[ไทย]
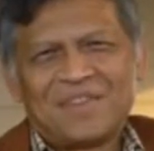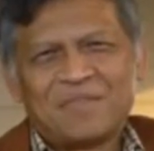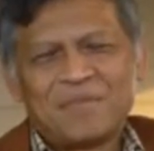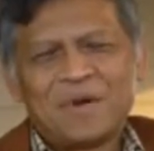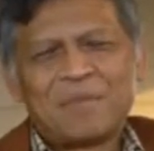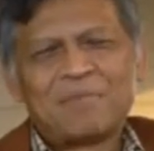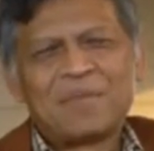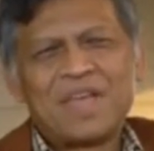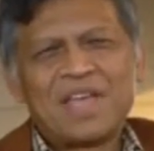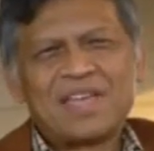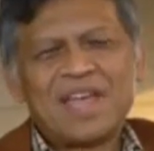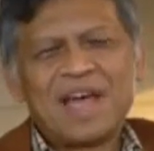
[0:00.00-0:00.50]
ค
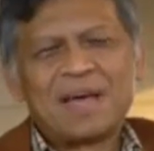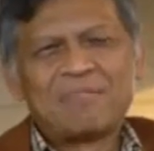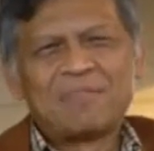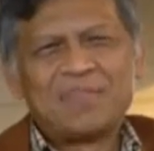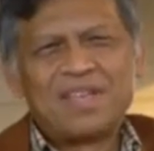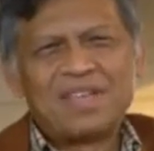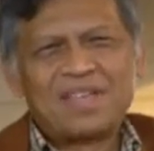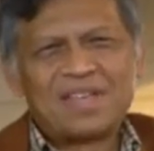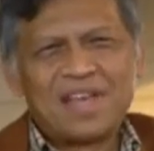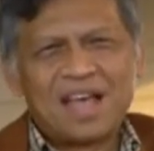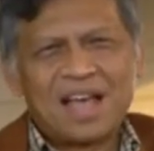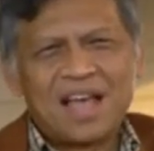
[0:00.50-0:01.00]
วามพยายาม
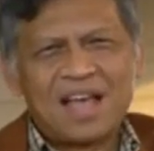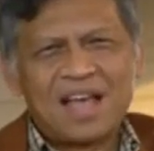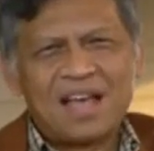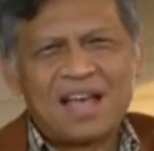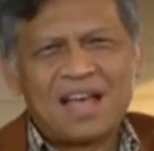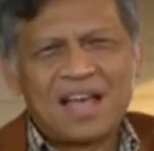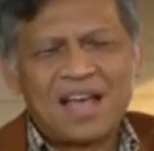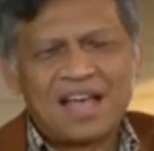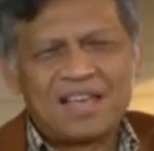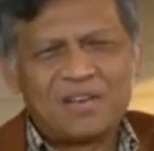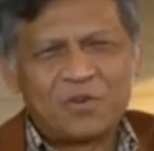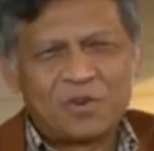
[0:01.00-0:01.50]
ที่จะ
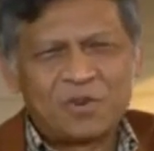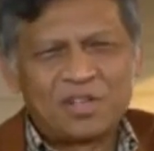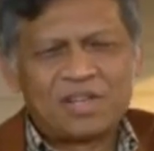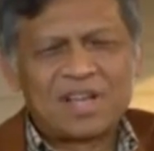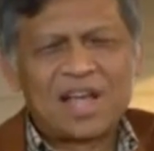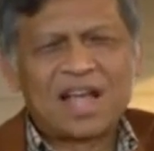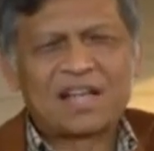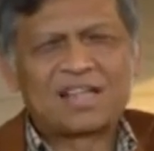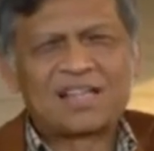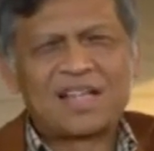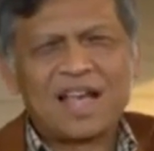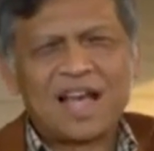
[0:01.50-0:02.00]
ให้คน
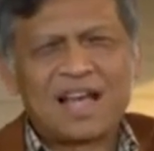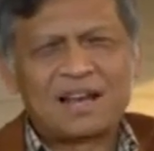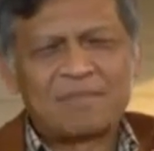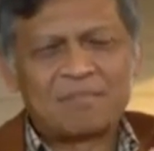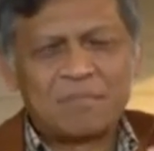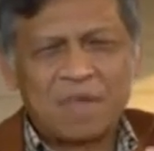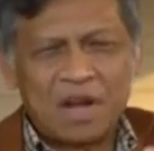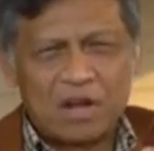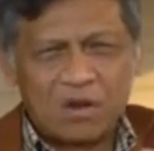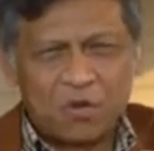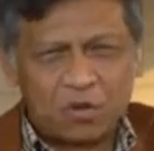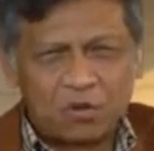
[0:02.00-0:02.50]
ต่างชาติ
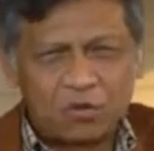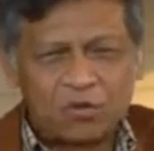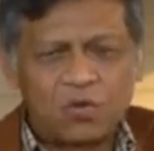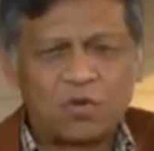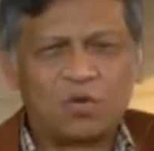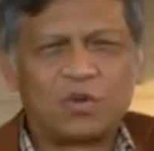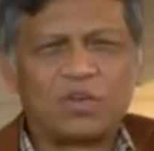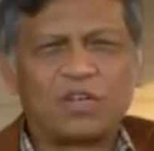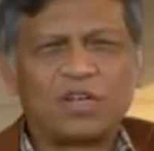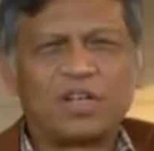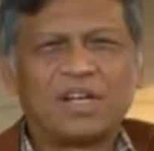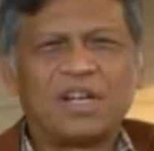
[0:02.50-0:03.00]
มาลง
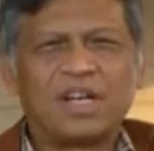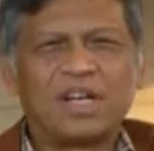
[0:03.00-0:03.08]
ทุน